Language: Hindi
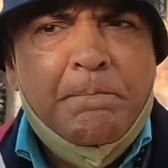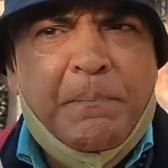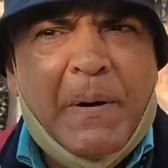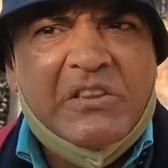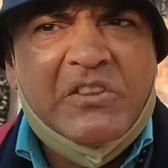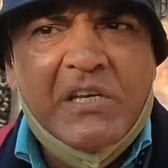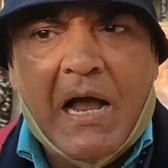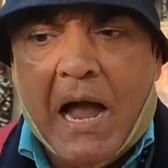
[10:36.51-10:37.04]

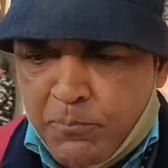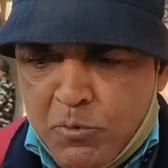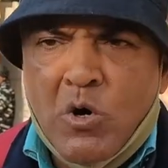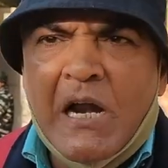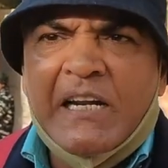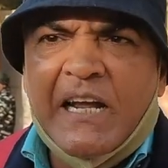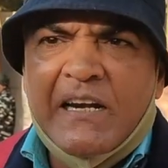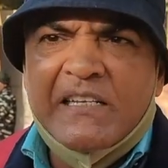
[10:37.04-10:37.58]
बत्ती आप
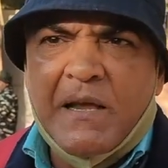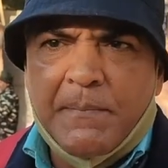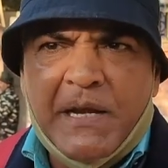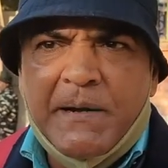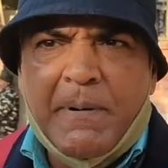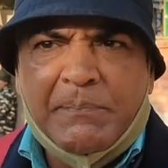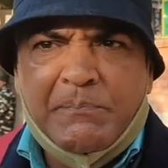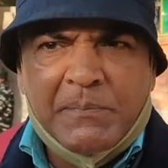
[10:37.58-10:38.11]
गूगल कर लीजिए
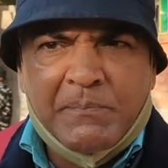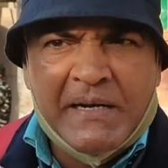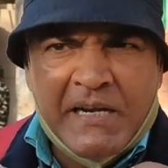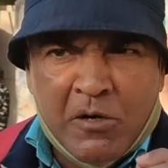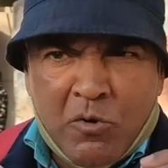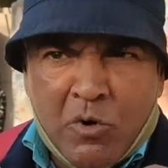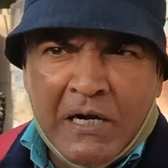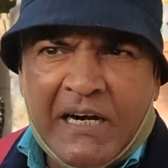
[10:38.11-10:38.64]
मेरी बात मत
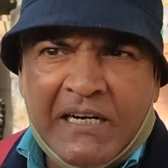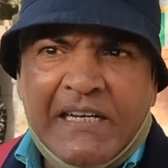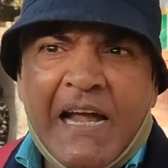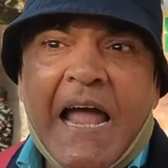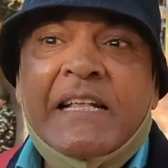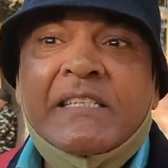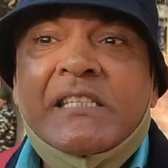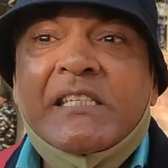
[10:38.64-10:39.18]
मानिए गूगल कर लीजिए
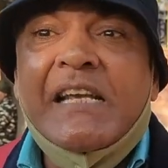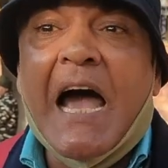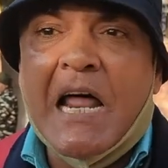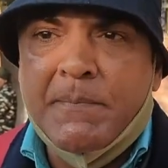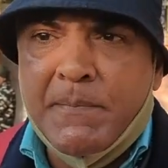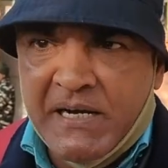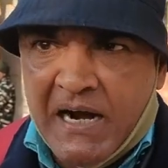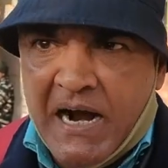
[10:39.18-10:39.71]

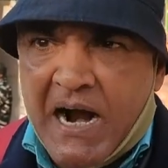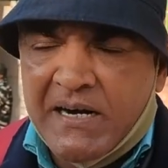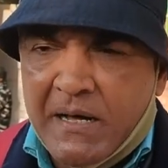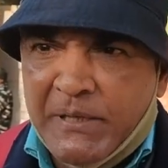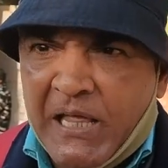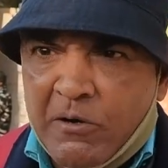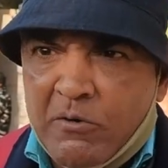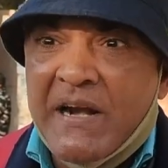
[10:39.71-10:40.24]
एनसीआरबी का आंकड़ा
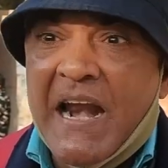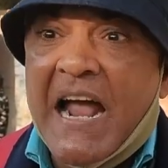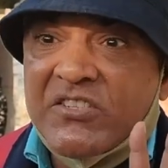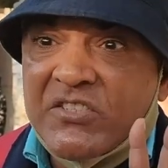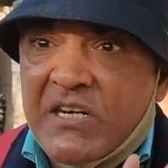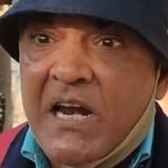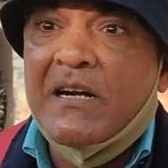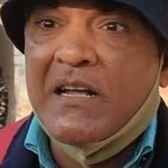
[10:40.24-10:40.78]
बता रहा हूँ
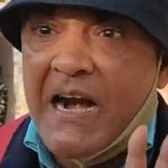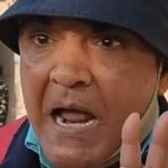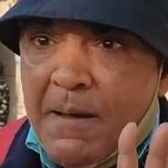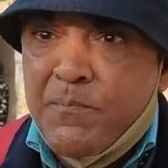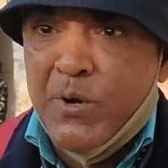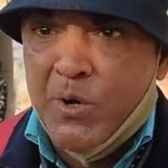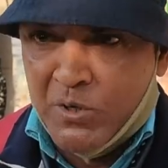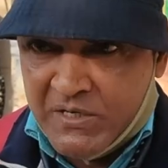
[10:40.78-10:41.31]
नेशनल
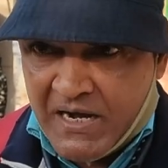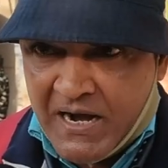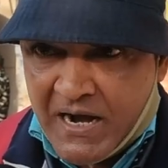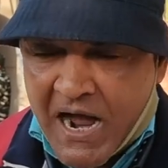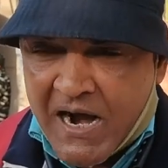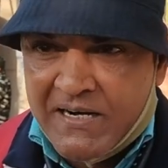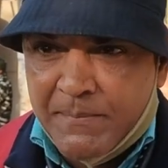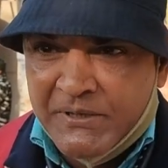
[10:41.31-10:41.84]
क्राइम ब्यूरो का
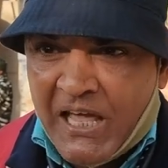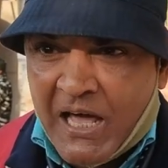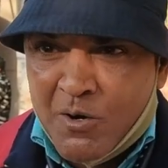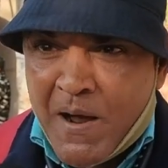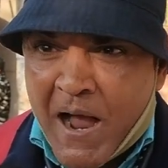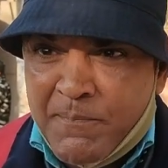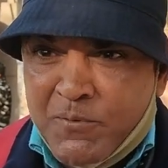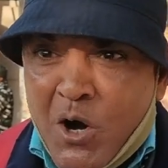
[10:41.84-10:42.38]
आंकड़ा बता रहा
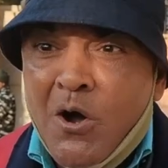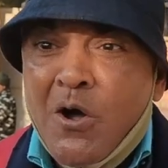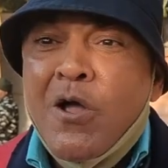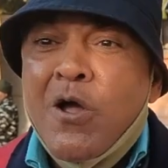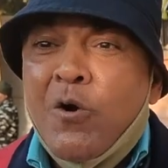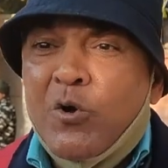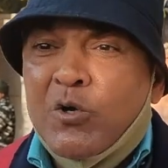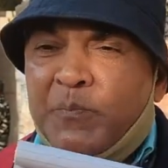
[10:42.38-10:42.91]
हूँ मैं आपको
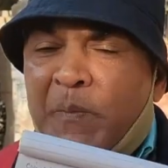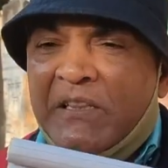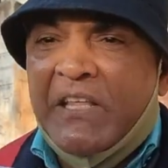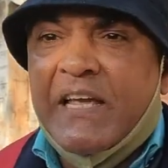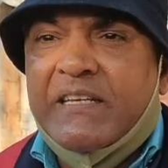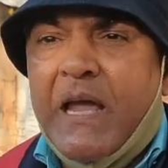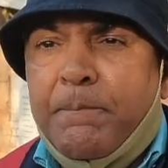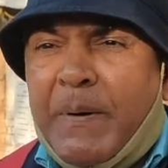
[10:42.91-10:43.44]
उसमें
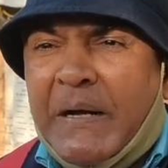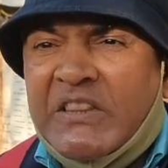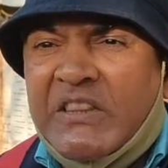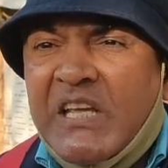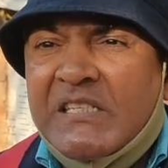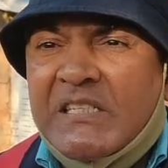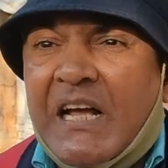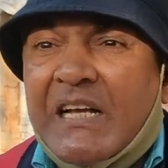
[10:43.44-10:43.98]
देखिए
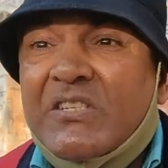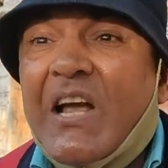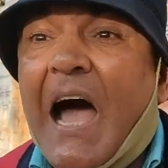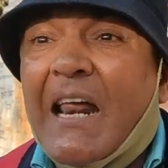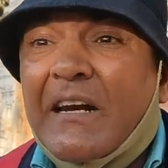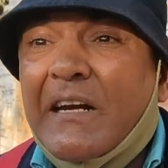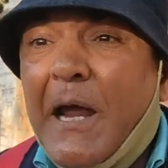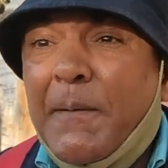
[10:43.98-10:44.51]
बत्तीस
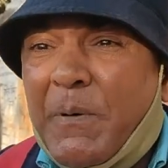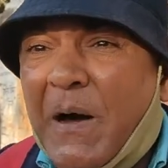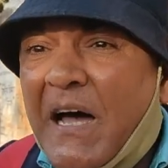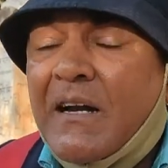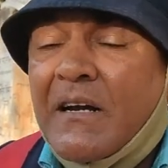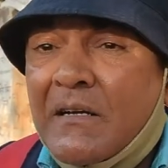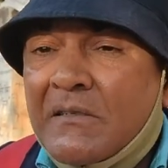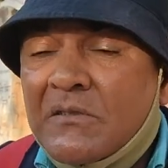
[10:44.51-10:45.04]
हजार रेप
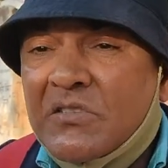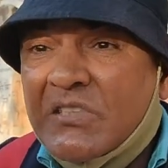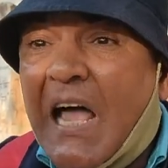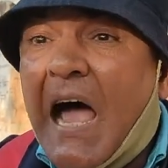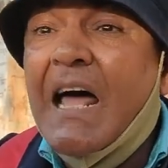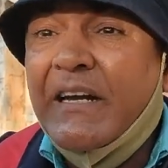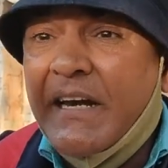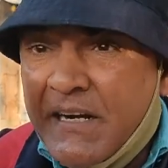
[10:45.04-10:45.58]
हर
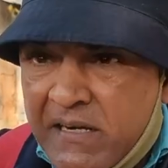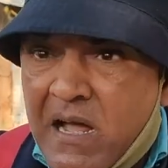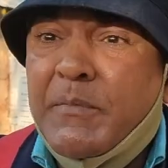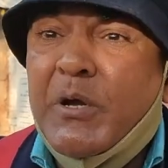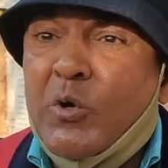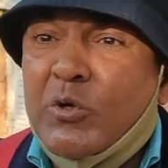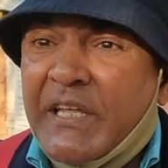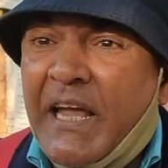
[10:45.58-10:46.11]
साल इंडिया
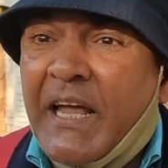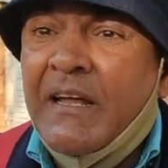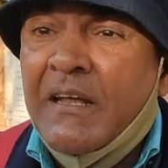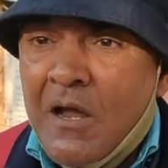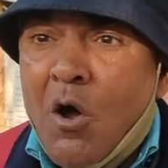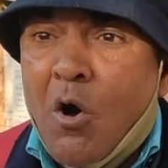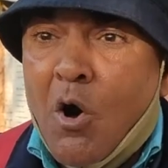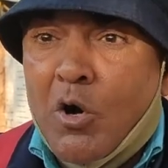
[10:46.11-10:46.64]
में होते
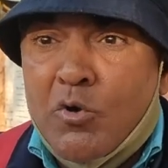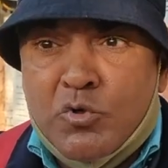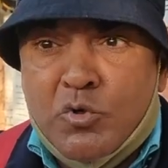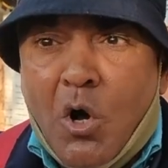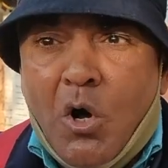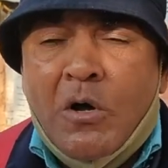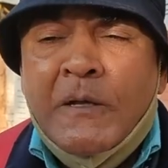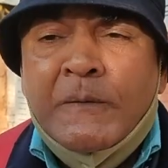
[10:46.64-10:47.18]
हैं और
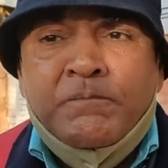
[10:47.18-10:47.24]
उसको